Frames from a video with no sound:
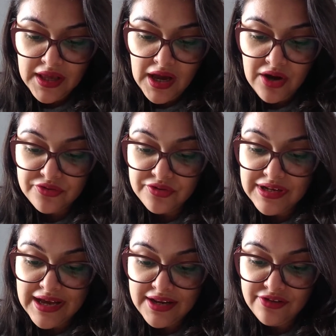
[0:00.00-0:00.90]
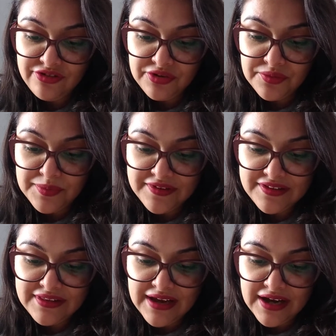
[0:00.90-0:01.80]
aos olhares de
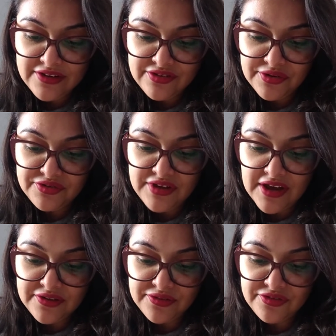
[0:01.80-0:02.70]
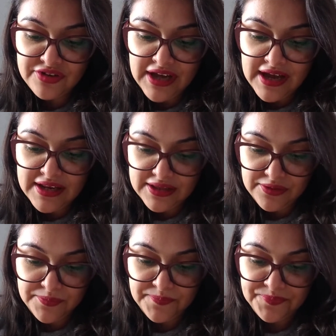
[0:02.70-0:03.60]
cumplicidade e aos gestos de
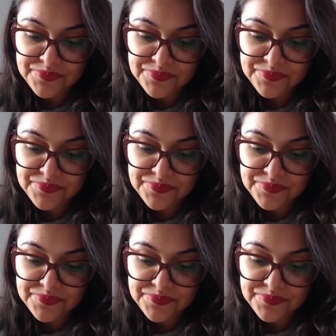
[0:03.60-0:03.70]
carinho.